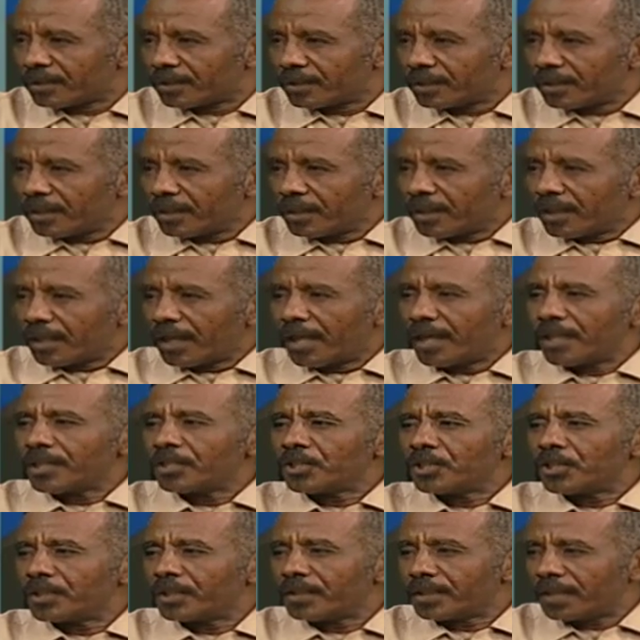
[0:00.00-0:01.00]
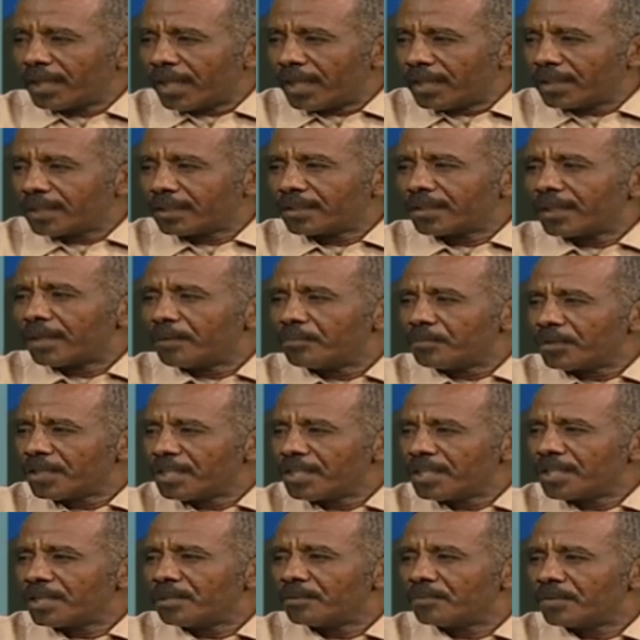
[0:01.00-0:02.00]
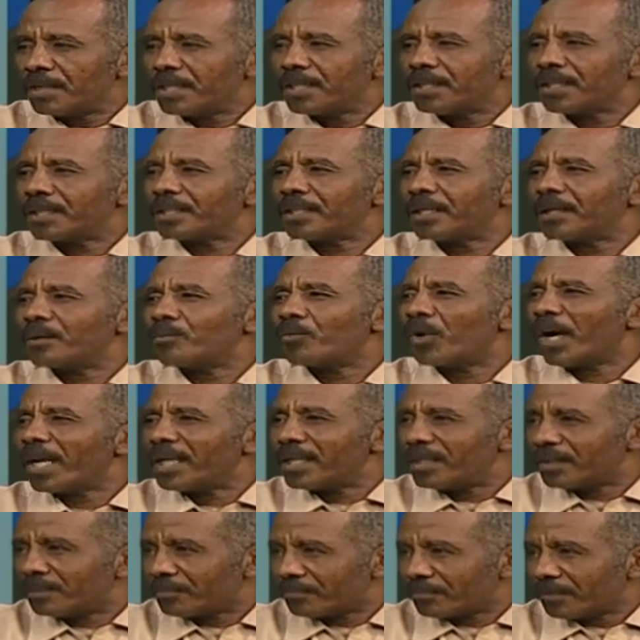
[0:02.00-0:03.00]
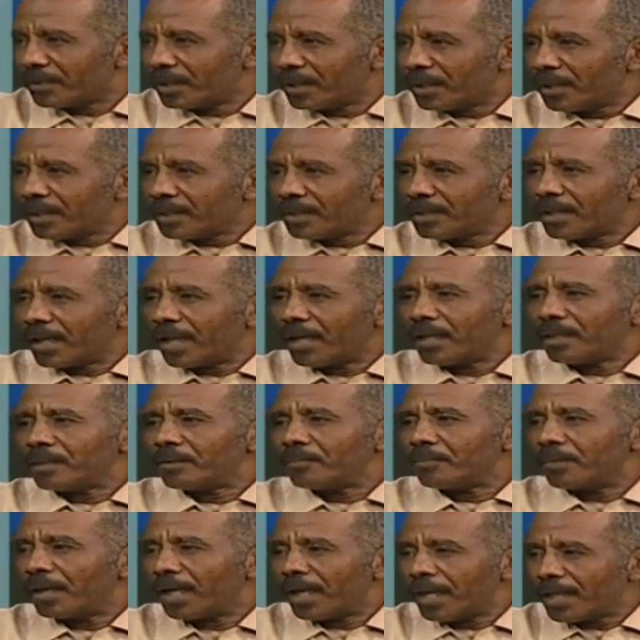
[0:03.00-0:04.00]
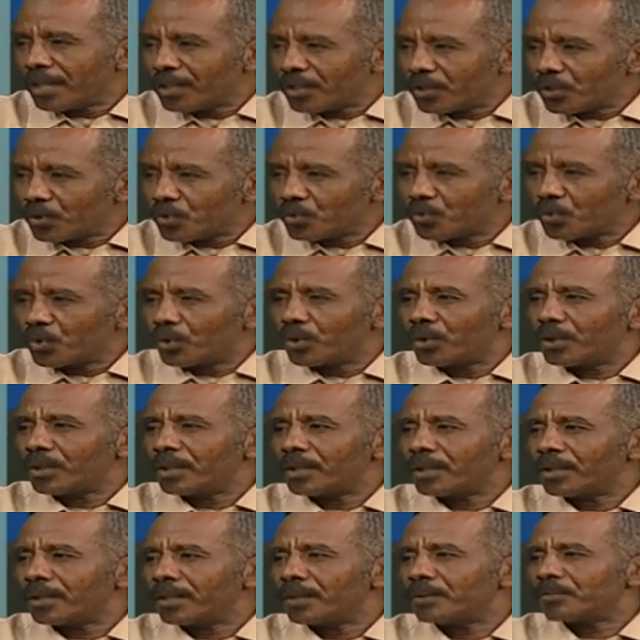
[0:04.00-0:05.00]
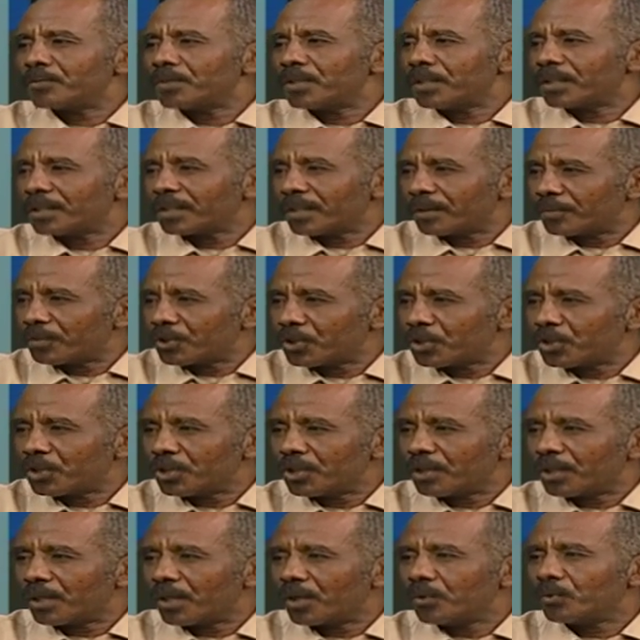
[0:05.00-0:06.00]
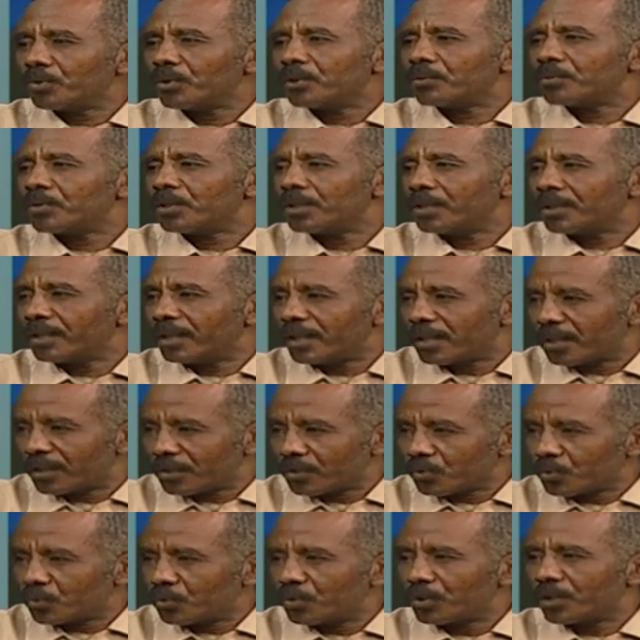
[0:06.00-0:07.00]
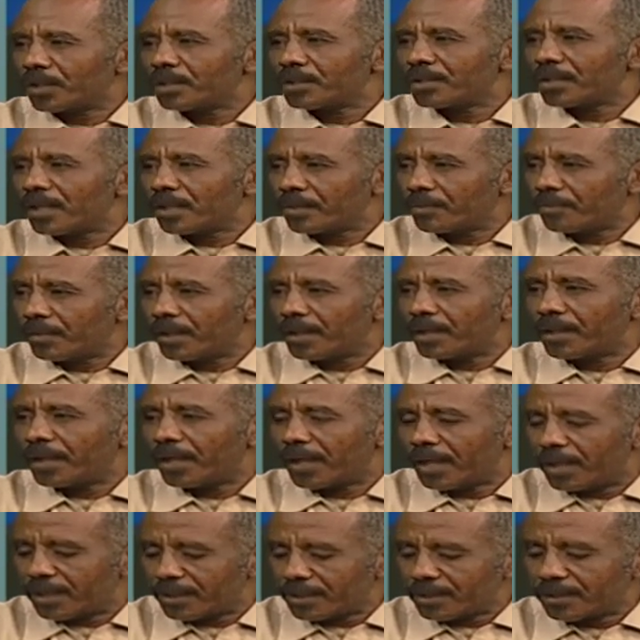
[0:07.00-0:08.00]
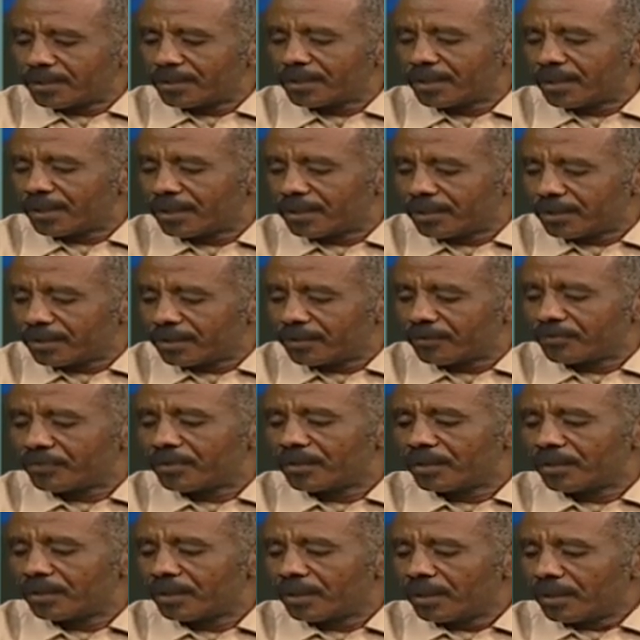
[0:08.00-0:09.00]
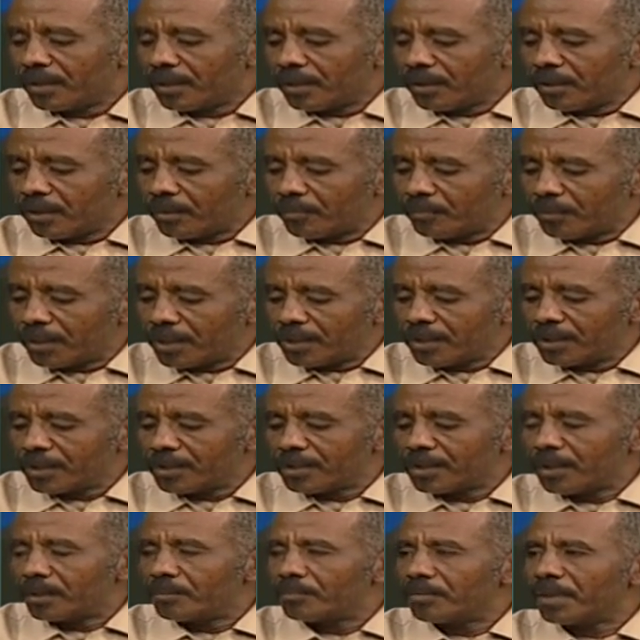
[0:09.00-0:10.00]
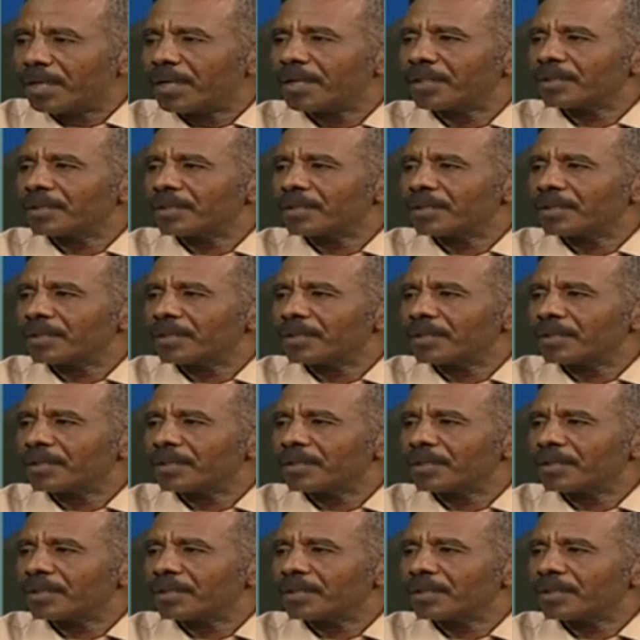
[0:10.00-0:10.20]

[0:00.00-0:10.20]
طيب الشيء الثاني تمهين مهنه المعلم يعني ما اي زول يمسك طباشيره ويمشي يدرس قلنا زي ما الان اذا انت في مجلس المهن